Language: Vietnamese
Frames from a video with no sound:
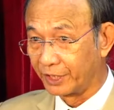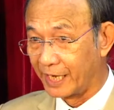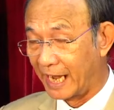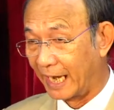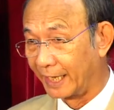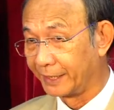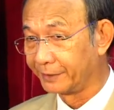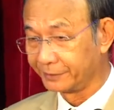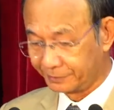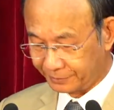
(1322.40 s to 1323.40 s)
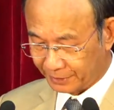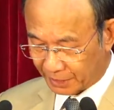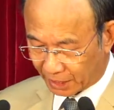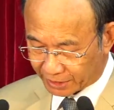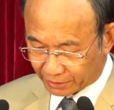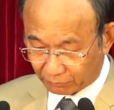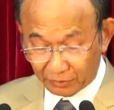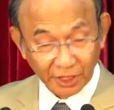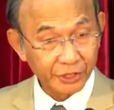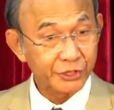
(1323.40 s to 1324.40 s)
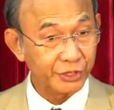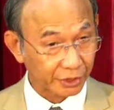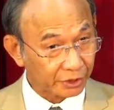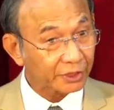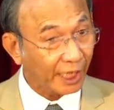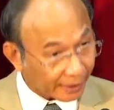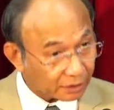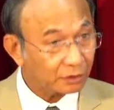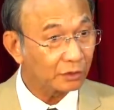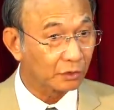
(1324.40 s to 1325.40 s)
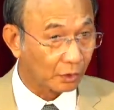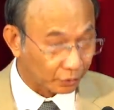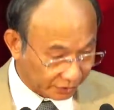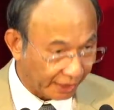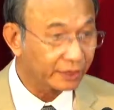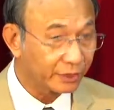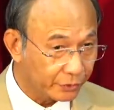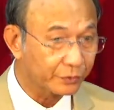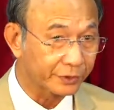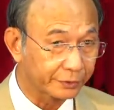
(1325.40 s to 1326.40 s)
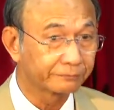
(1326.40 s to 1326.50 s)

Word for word: đại ở trong lịch sử thánh của hội thánh Đức Chúa Trời.